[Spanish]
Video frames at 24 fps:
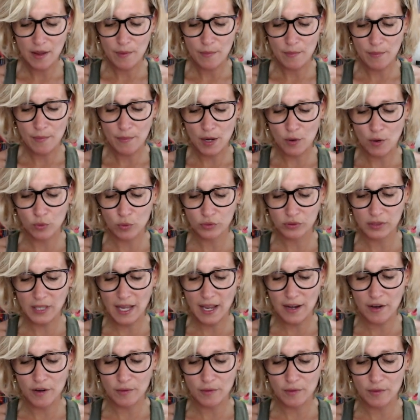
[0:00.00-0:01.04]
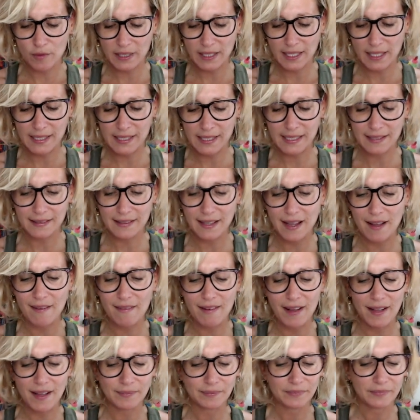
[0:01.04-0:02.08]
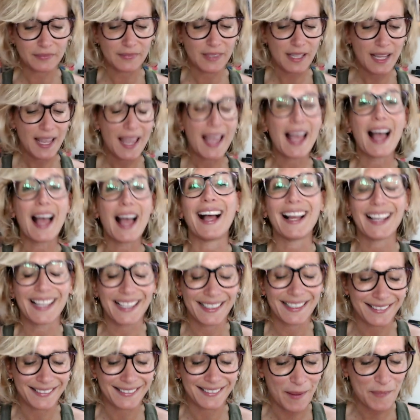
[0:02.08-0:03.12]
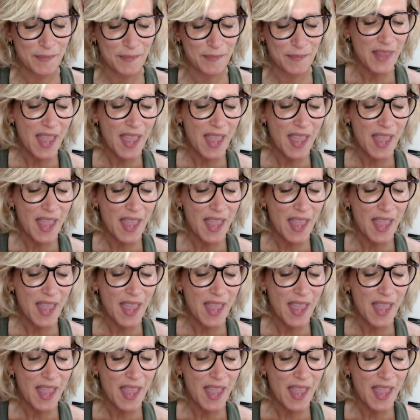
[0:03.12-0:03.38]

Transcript: me gustaron porque si estaba... Ah, esta.